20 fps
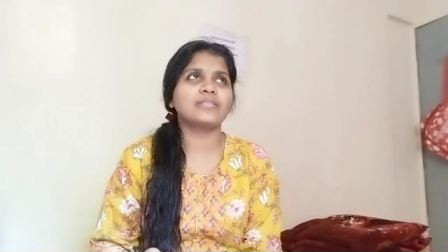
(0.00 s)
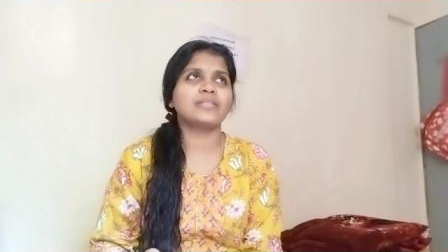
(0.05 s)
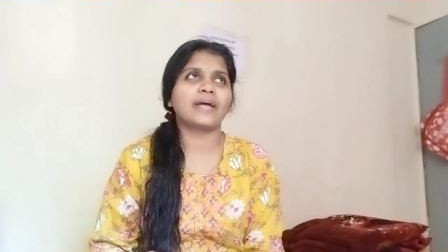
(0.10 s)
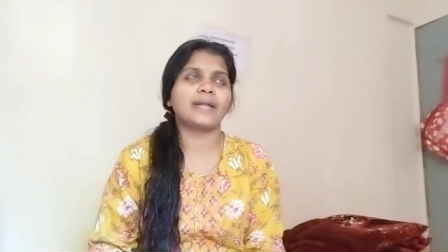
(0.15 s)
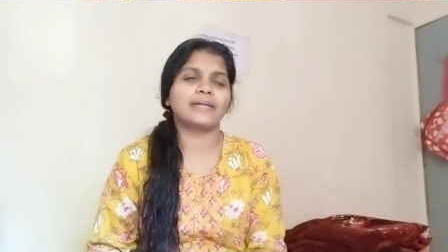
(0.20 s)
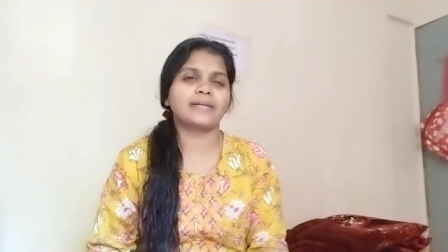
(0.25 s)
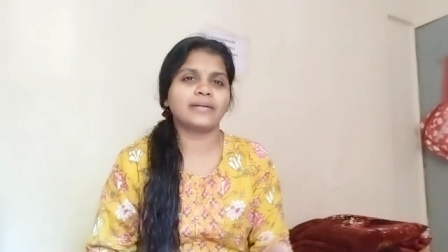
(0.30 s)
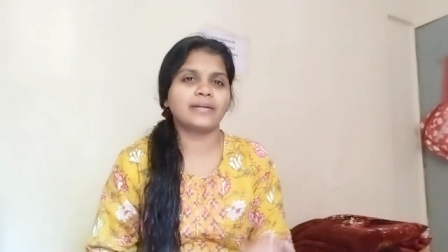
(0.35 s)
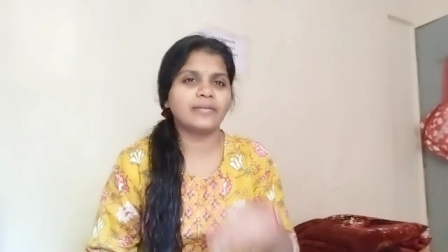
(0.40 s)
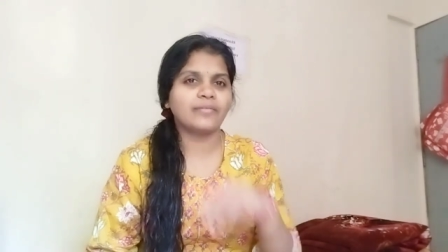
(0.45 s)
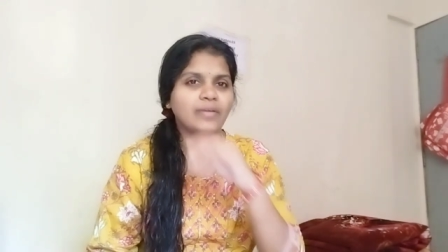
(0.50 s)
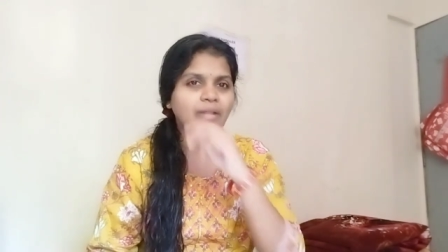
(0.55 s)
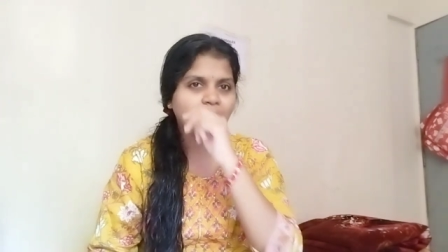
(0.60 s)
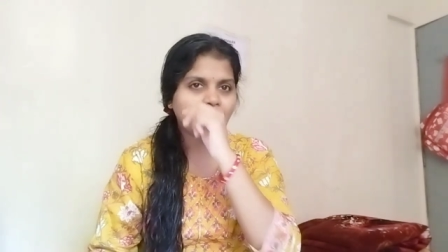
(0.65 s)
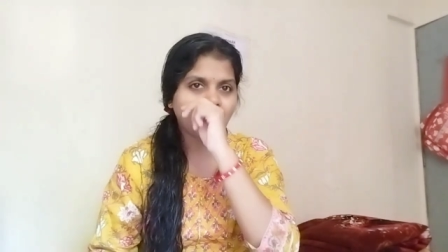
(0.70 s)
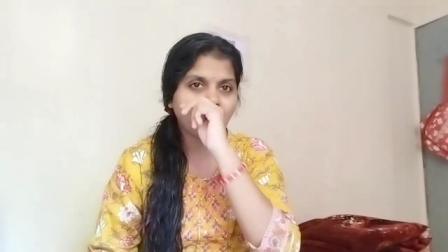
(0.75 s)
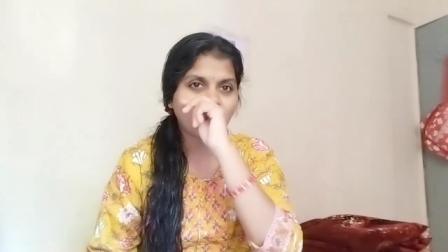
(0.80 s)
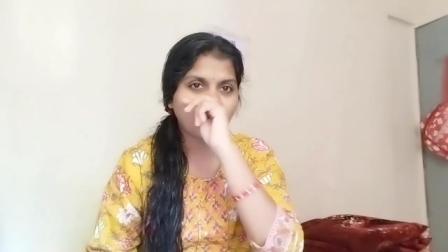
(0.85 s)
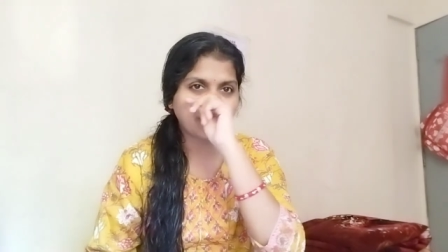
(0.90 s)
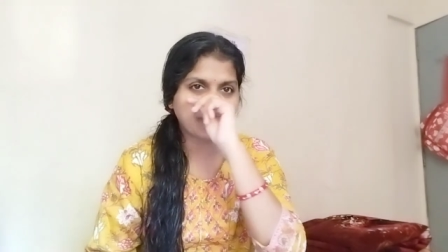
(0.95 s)
సాటర్డే
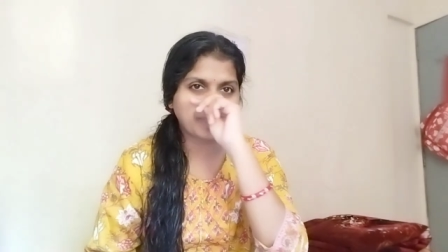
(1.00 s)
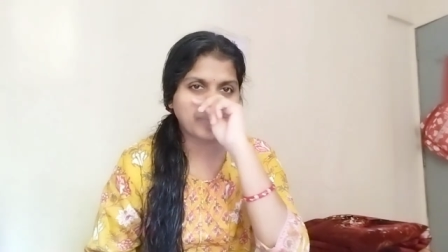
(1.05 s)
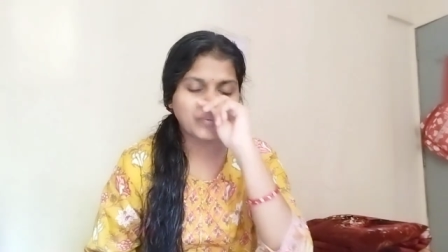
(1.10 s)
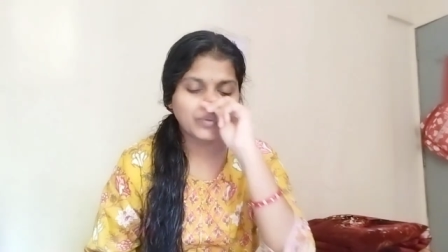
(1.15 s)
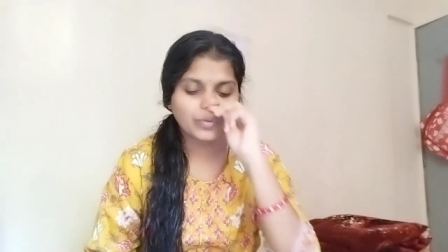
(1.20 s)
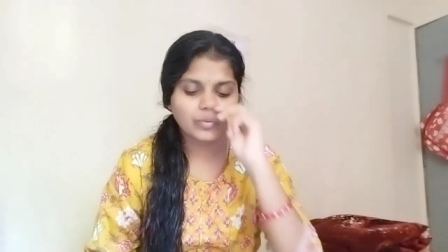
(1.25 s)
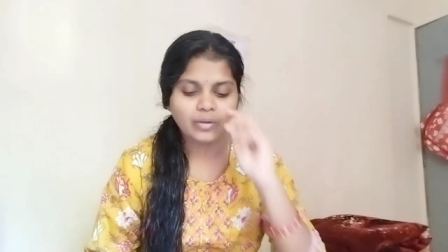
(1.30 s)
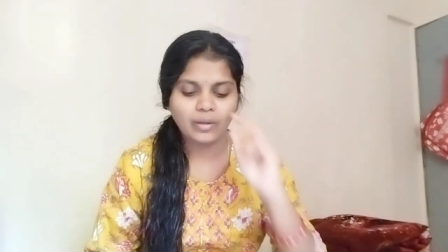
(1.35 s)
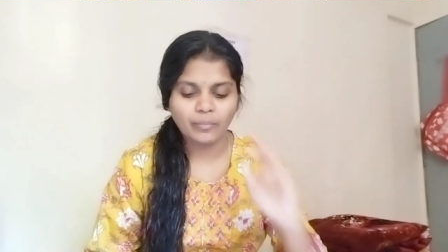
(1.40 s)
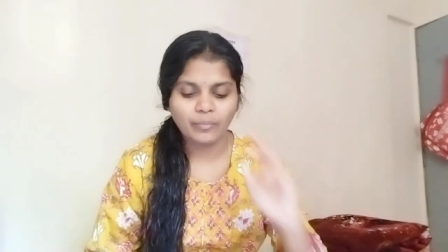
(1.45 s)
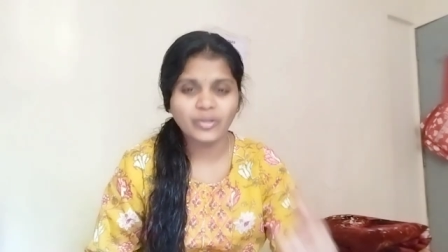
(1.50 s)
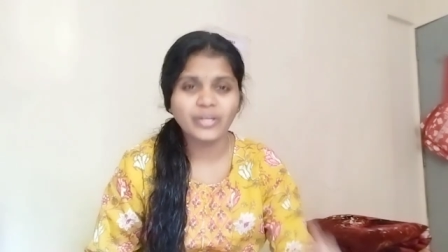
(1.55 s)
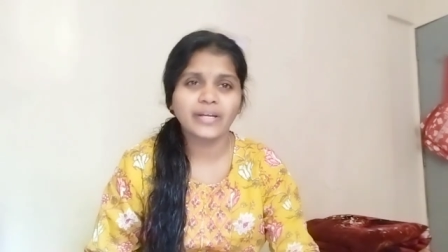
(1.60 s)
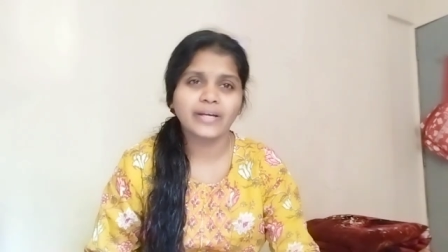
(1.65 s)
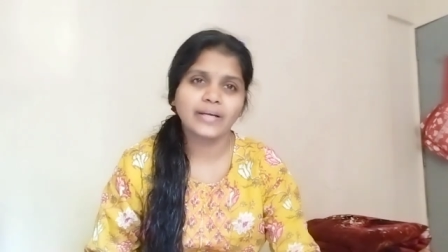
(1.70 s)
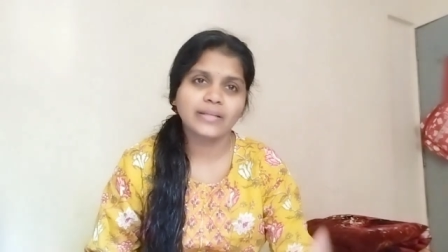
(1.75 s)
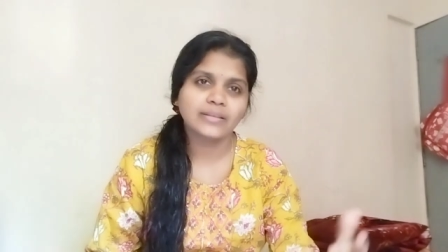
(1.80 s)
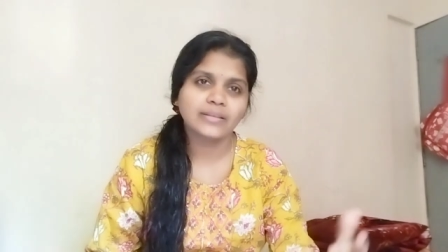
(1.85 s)
వెళ్దాం అనుకుంటున్నాము ఇంకా